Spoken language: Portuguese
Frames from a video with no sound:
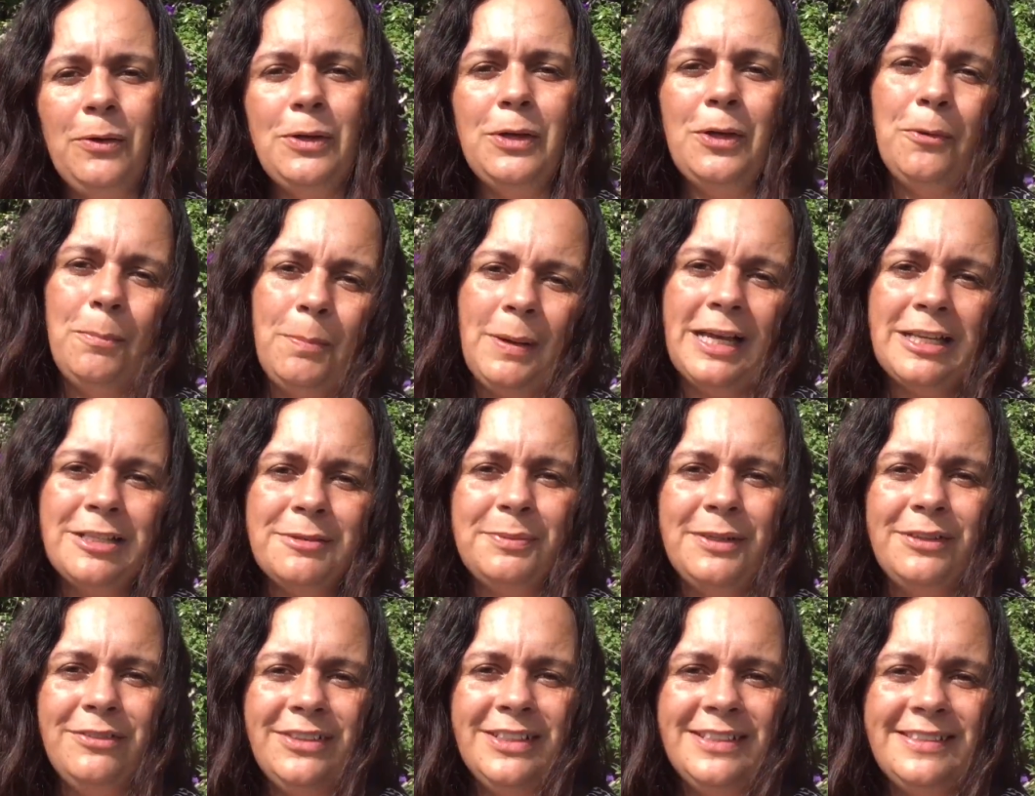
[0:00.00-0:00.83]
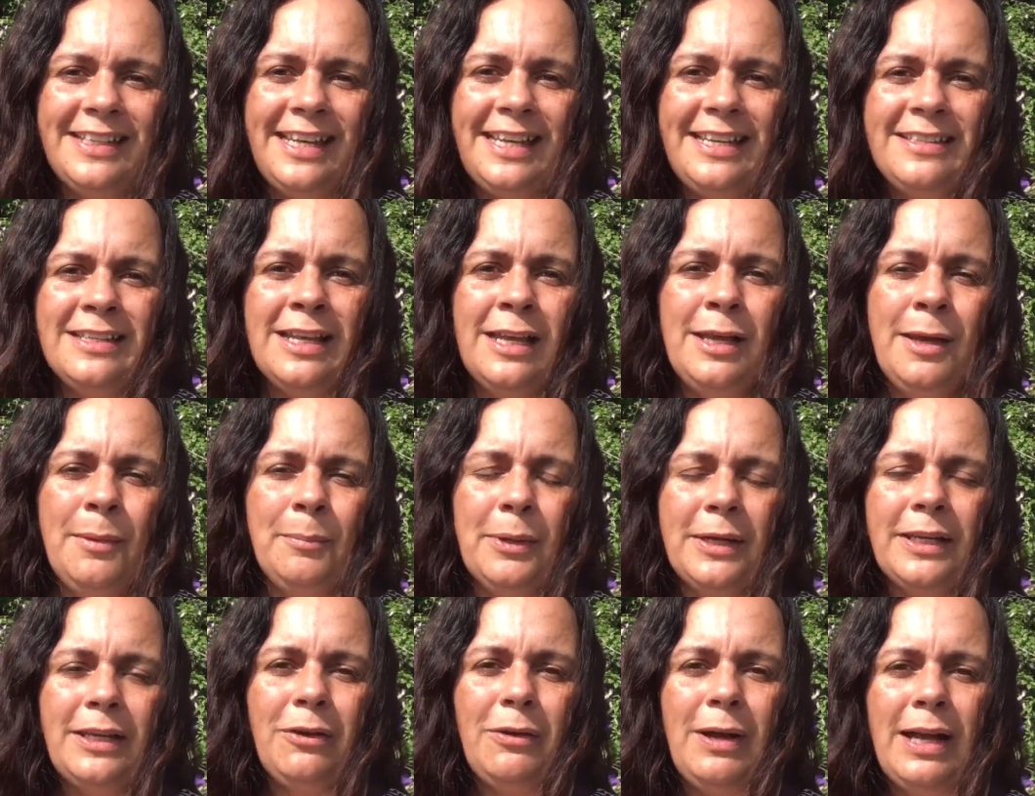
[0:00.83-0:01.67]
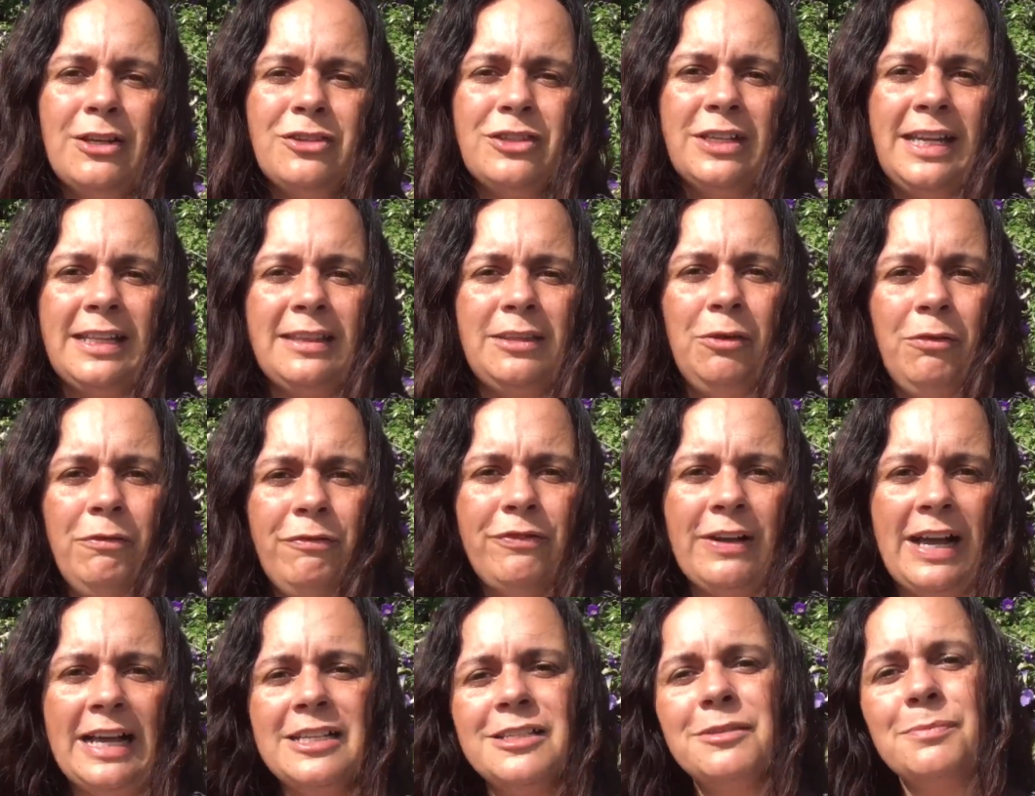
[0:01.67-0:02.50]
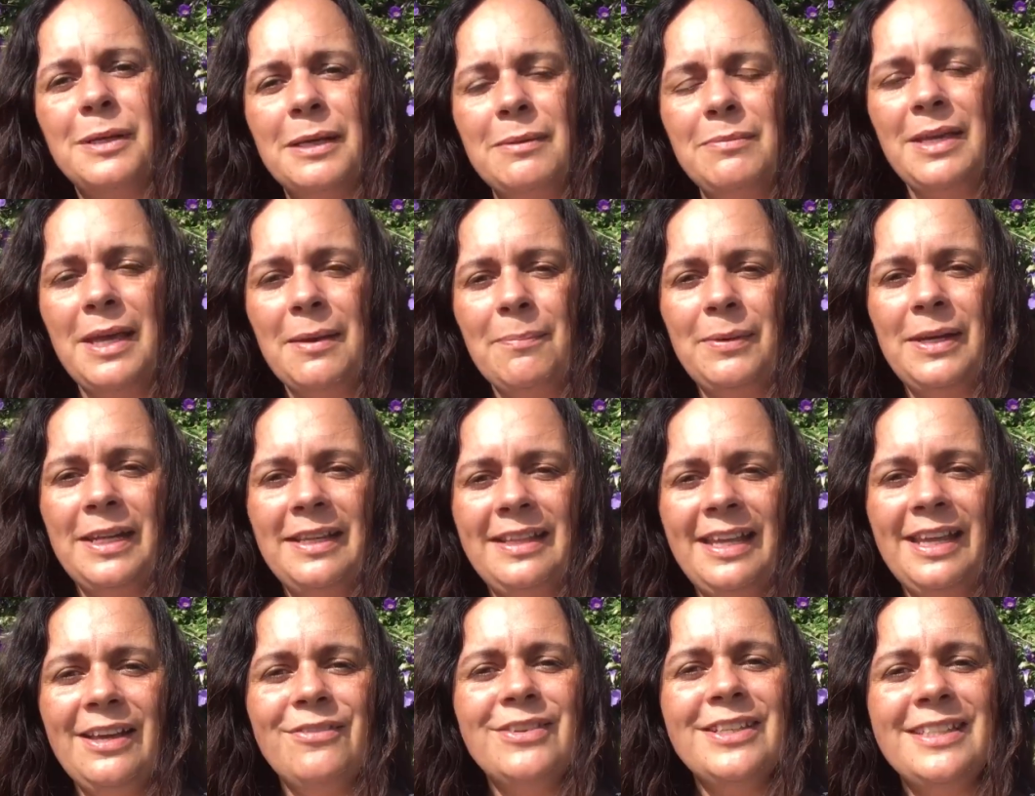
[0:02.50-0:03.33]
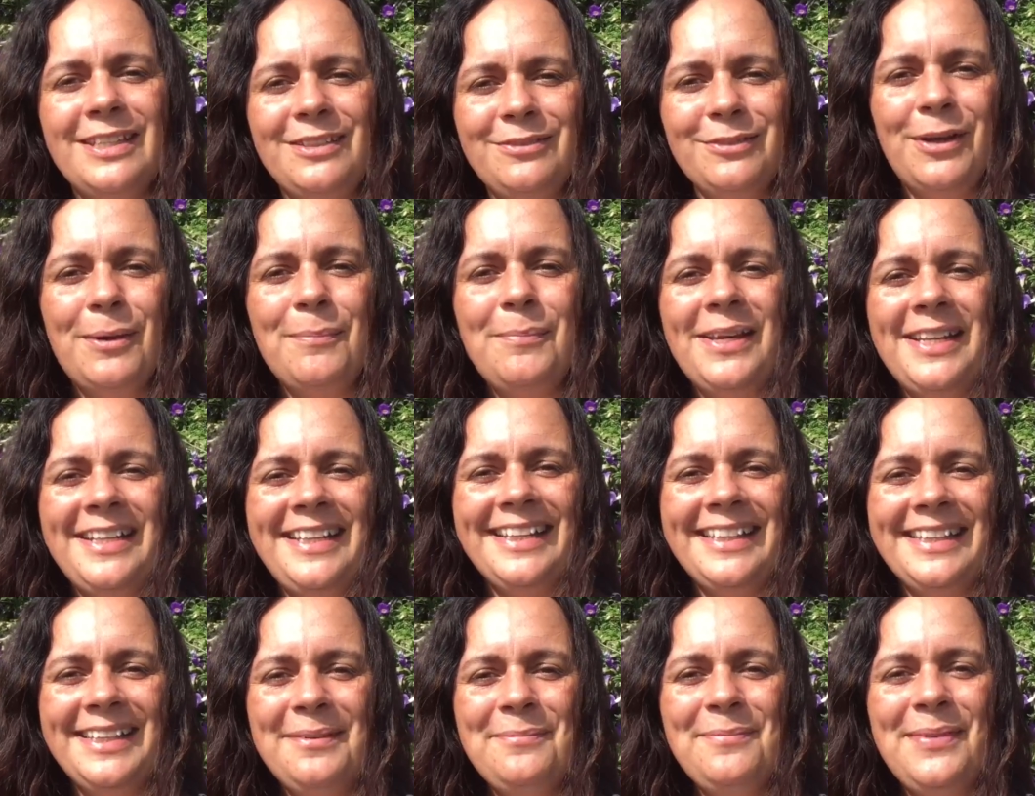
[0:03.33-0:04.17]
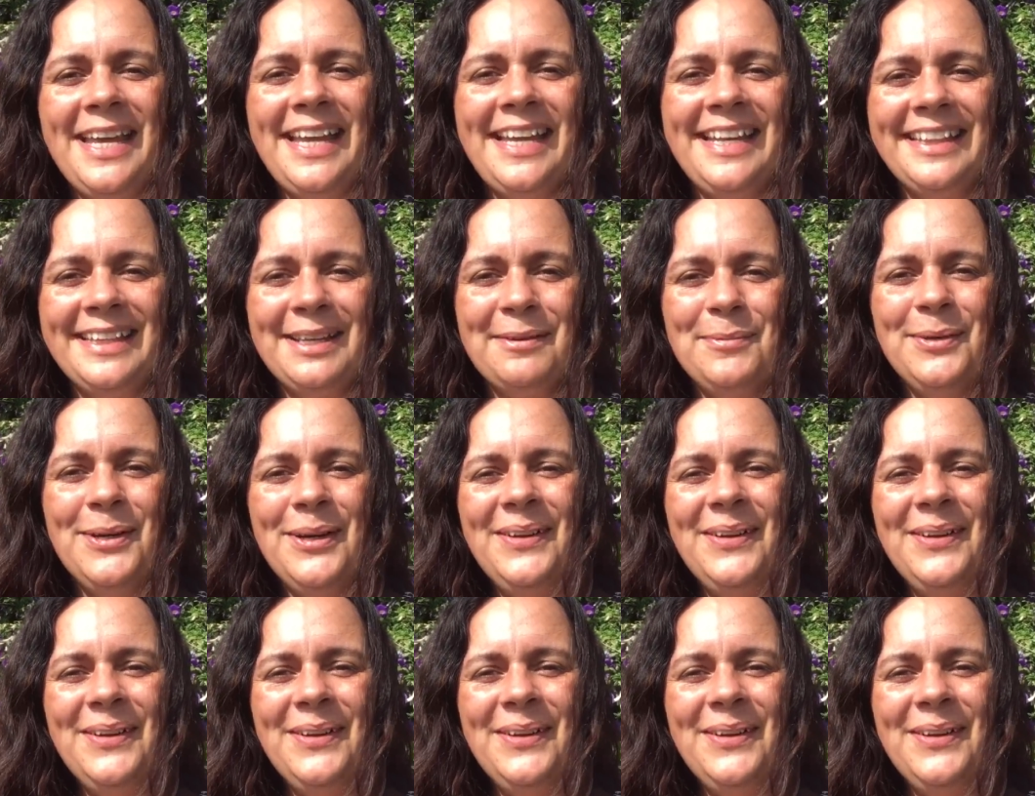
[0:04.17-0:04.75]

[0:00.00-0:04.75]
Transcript: E eu passo para vocês, porque eu acho que é tão fácil para mim aprender, vocês vão aprender também, tá bom?